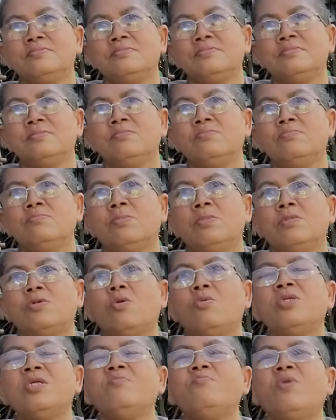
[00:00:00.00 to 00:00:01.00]
Vậy.
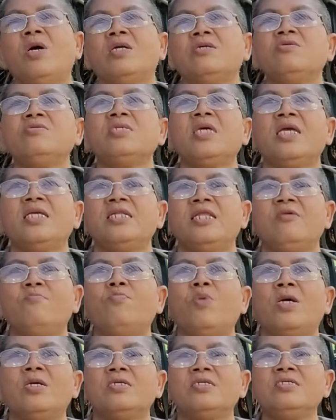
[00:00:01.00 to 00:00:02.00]
cô niệm phật nó ngay niệm
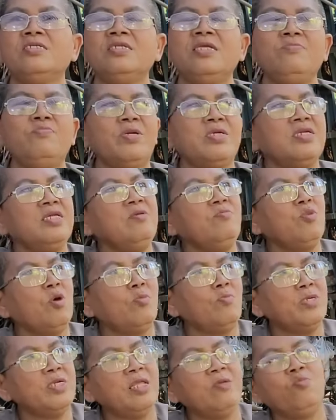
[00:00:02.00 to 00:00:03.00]
phật đi con đi đồ
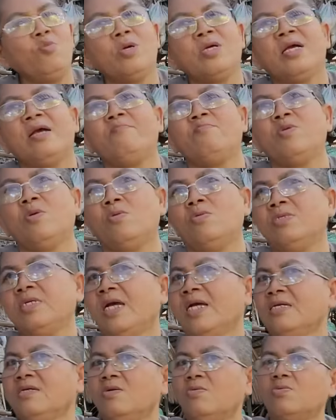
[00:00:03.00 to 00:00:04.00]
mình niệm quan âm đồ
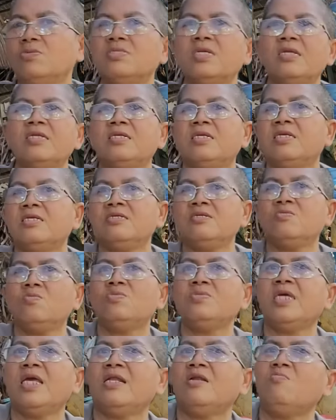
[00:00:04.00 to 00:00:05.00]
gắn đồ này kia nó
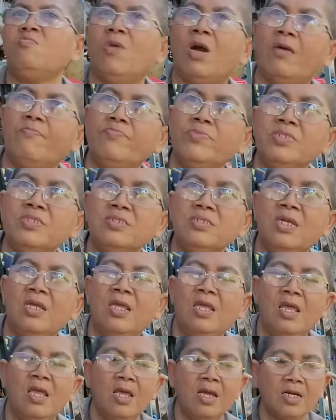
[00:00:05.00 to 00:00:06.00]
cũng nghe nó mệt nữa
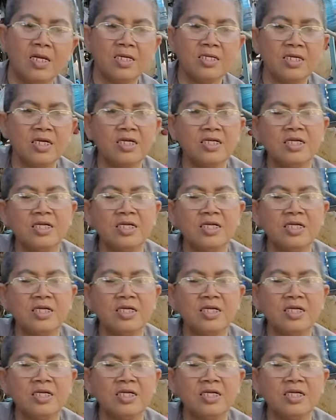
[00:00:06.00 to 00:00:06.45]
cái cái